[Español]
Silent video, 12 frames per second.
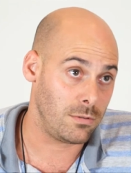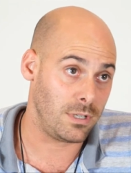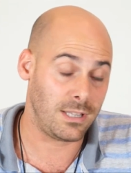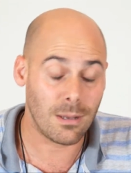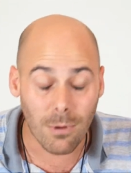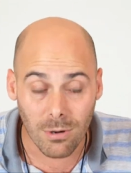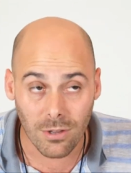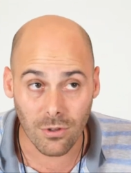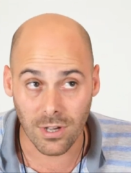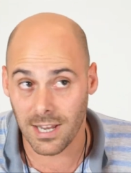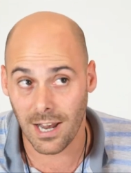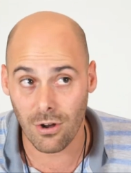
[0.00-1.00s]
Estamos hablando
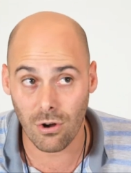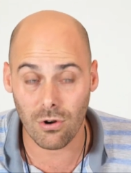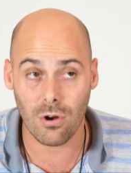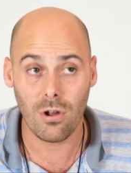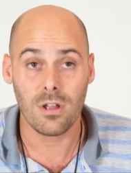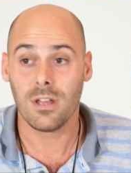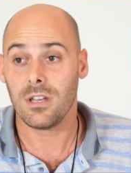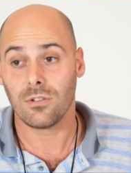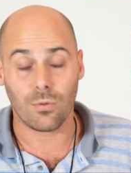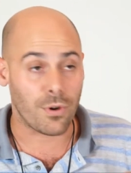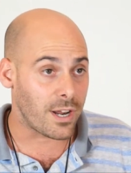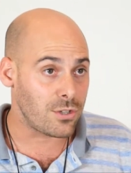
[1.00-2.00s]
que el alojo es
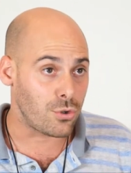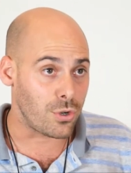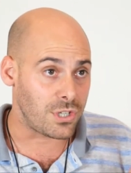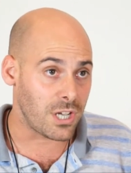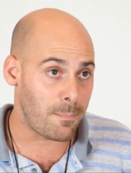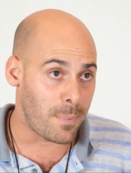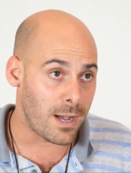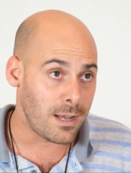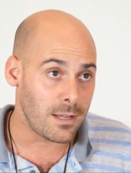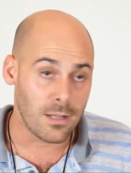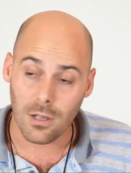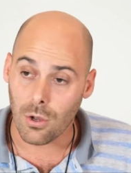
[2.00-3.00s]
un rancho de
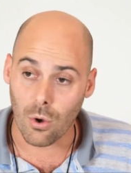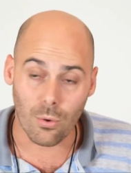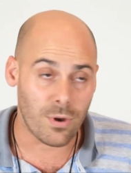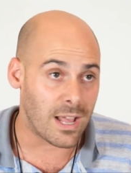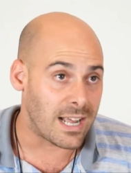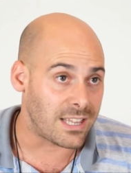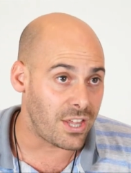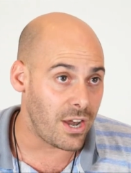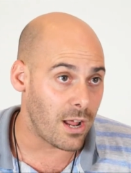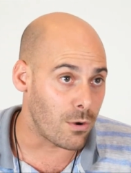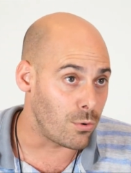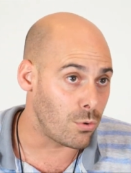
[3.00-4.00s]
chapa con una
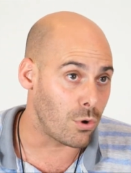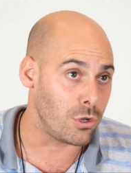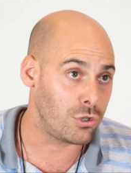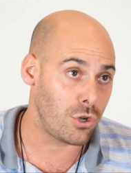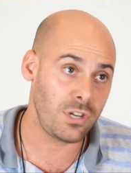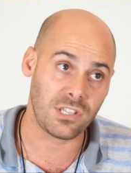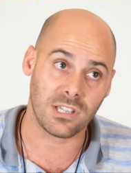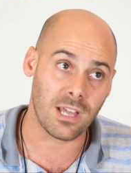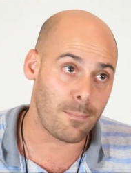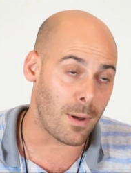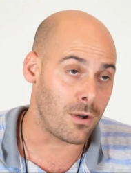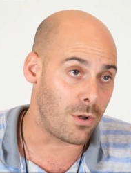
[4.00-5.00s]
catrera, con un colchón y se
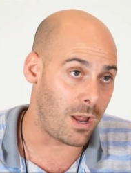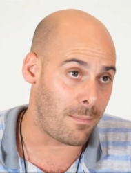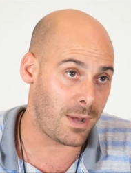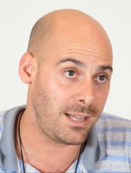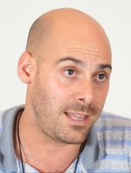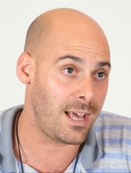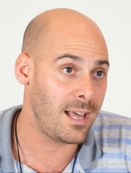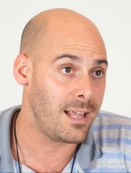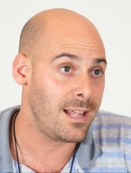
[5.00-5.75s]
tapan con las mantas